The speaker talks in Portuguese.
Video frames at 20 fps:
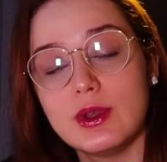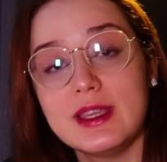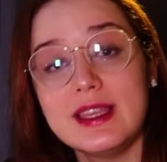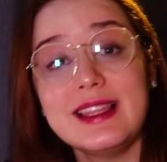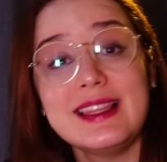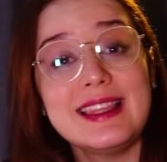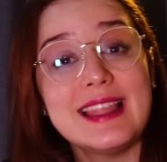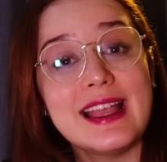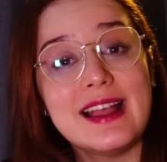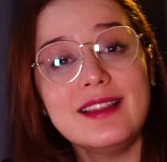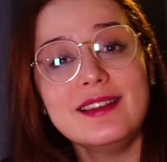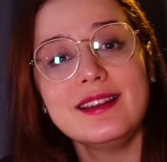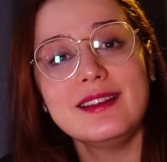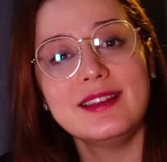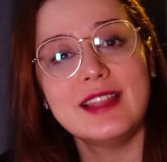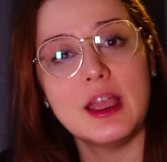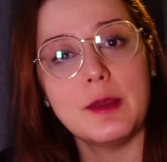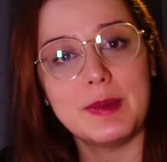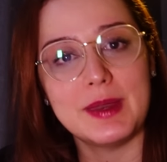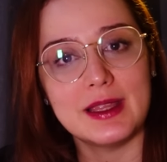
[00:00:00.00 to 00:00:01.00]
que tenta
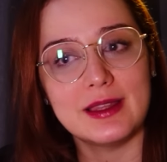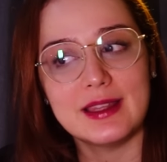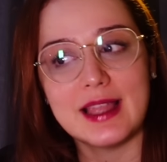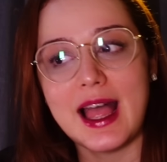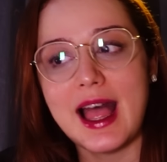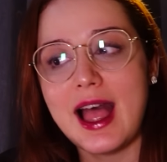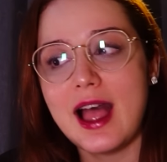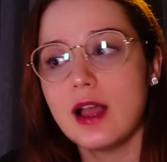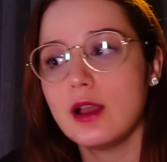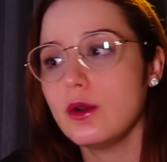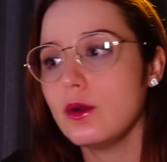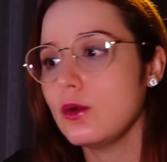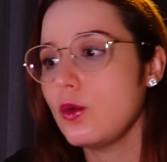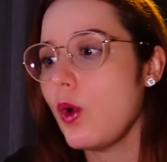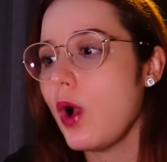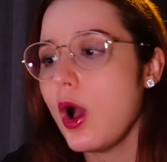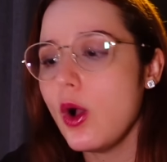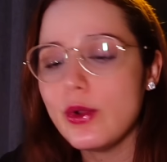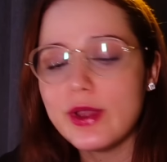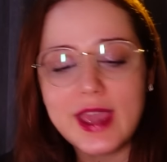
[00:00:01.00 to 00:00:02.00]
interpretar
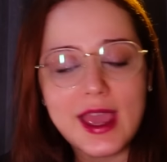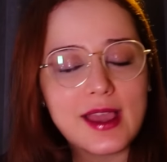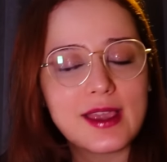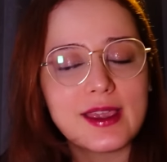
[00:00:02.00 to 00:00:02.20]
qual que é